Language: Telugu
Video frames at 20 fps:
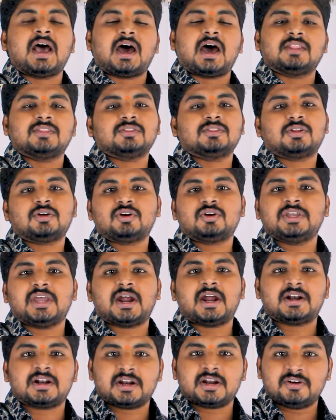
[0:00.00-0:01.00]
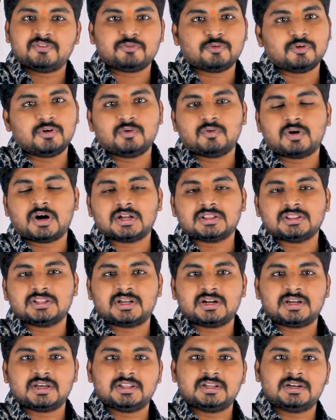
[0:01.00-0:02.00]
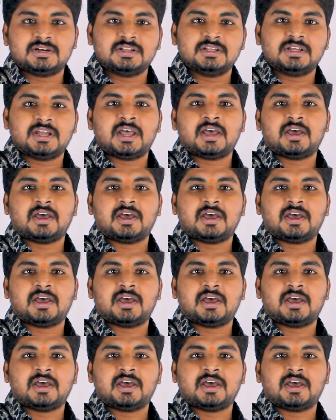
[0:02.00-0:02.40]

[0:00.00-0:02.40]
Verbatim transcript: అందరూ ఆండ్రాయిడ్ ఫోన్లు వాడుతున్నారు కదండి